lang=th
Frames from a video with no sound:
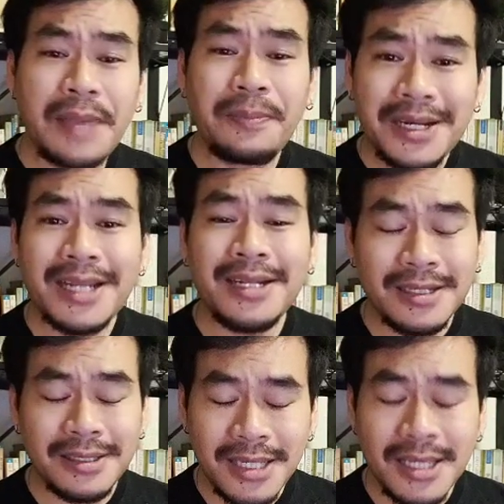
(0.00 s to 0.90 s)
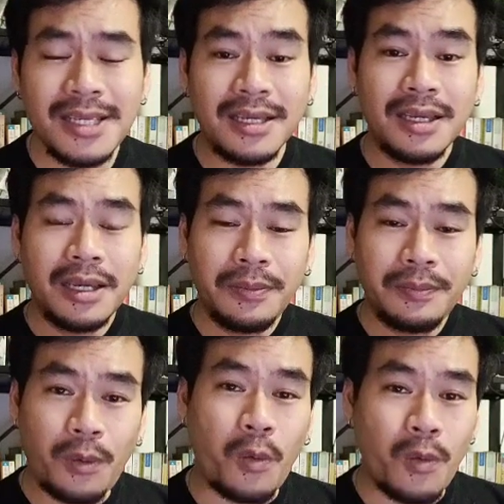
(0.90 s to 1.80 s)
แต่ประเด็นที่
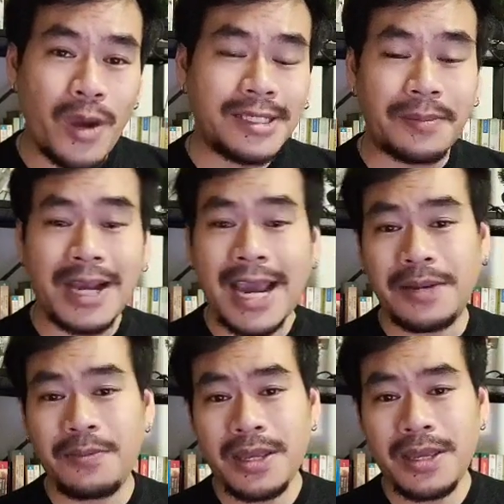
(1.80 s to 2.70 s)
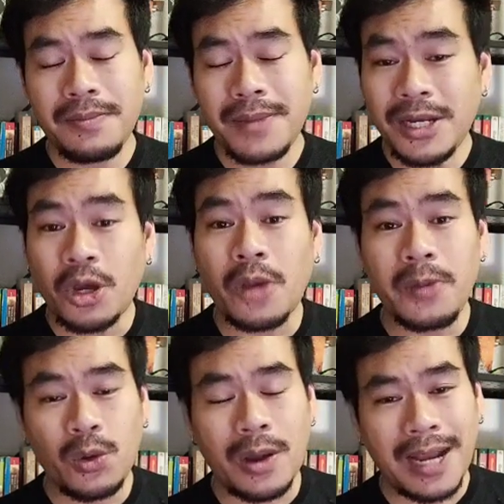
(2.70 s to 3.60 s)
ผมว่าสำคัญไม่ไม่น้อ
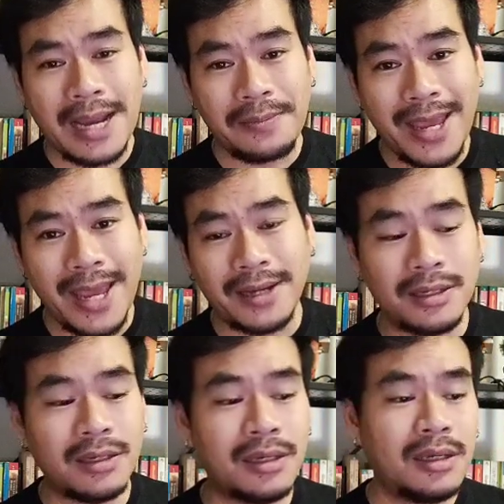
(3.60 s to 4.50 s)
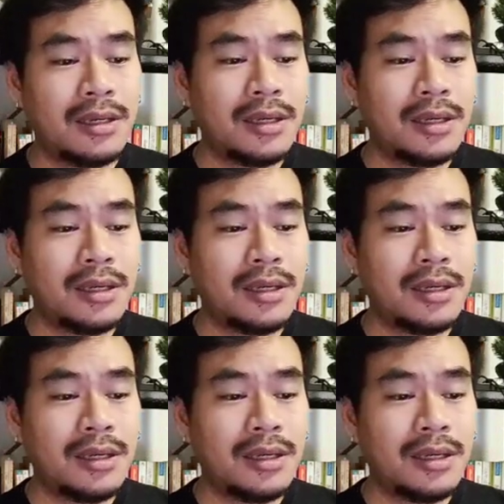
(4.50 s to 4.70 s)
ยไปกว่าการแผ่คือ